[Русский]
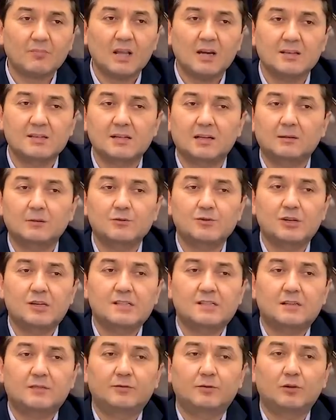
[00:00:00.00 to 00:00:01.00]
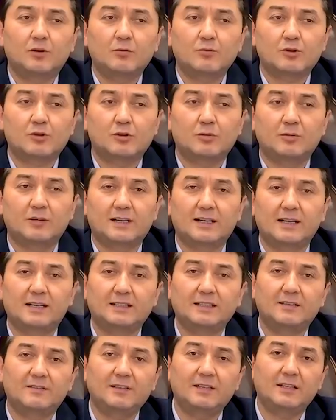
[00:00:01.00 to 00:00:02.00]
заключается в том, чтобы
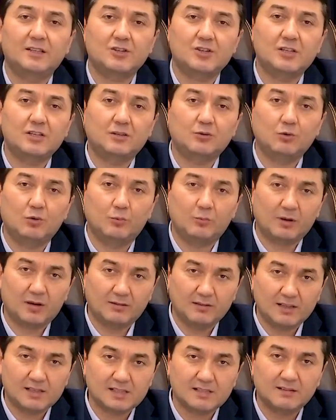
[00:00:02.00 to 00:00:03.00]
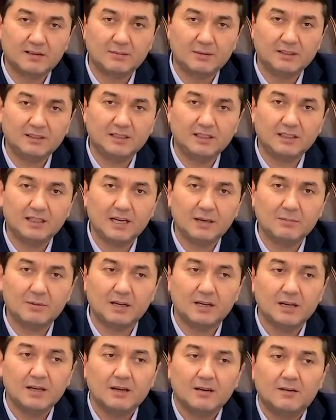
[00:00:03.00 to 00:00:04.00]
когда вы начнете управлять своими
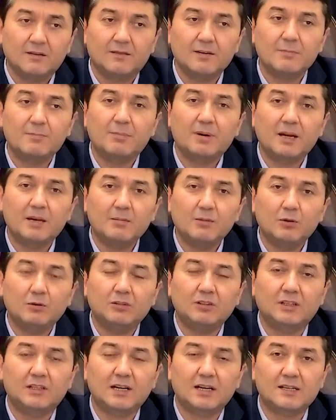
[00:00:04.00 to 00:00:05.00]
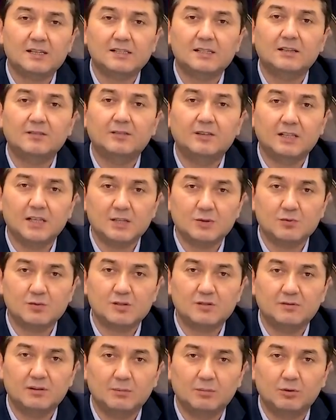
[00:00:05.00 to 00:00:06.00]
деньгами, вы поймете, как стать финансово
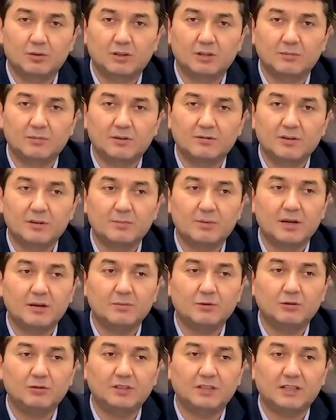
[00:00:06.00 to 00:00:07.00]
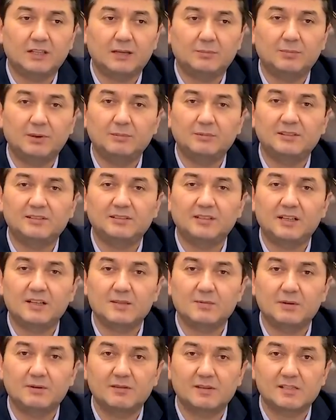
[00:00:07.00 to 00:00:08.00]
свободными, вы поймете, как побыстрее
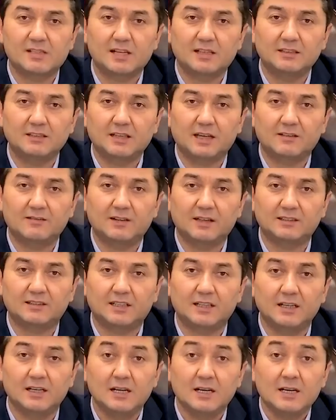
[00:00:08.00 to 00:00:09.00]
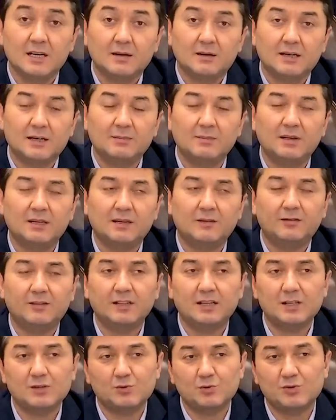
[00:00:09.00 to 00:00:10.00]
избавиться от нехватки. Именно
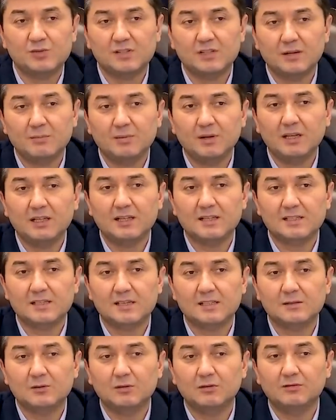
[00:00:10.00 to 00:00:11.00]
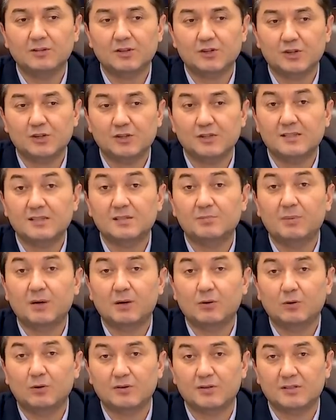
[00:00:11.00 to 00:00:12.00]
финансовая стабильность создает в вашей жизни
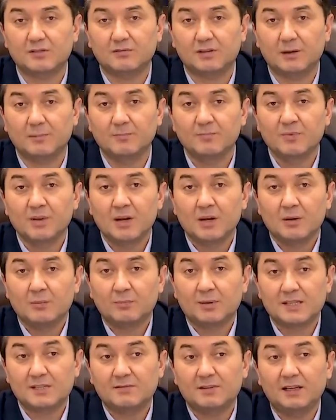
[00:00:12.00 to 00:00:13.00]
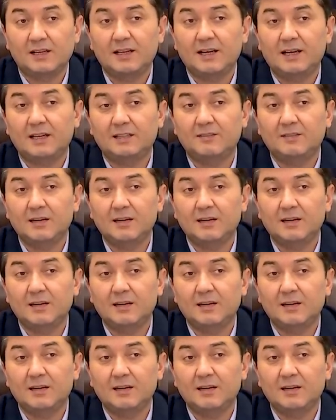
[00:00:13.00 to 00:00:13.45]
спокойствие, позволяет